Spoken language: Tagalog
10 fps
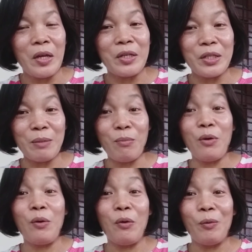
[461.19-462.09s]

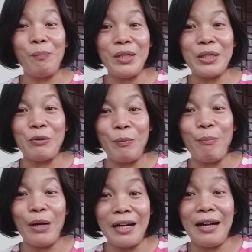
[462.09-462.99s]
Small office
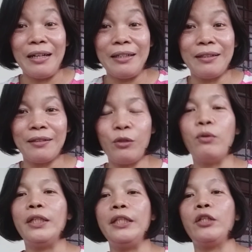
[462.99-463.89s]
kumbaga. Kung
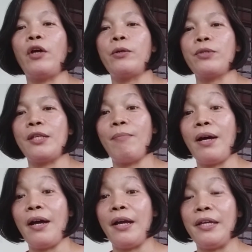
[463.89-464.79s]
andito ako sa
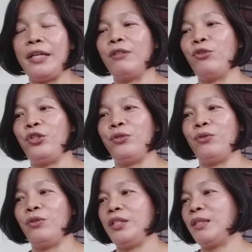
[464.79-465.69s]
bahay, ito
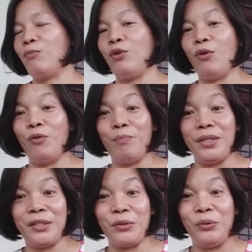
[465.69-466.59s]
yung small
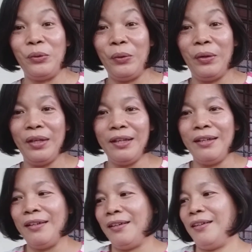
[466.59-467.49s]
office ko.
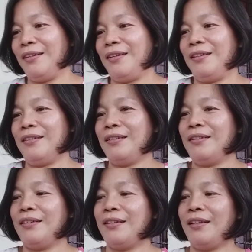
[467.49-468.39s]
Ayan.
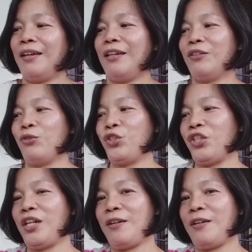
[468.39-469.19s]
Ito siya.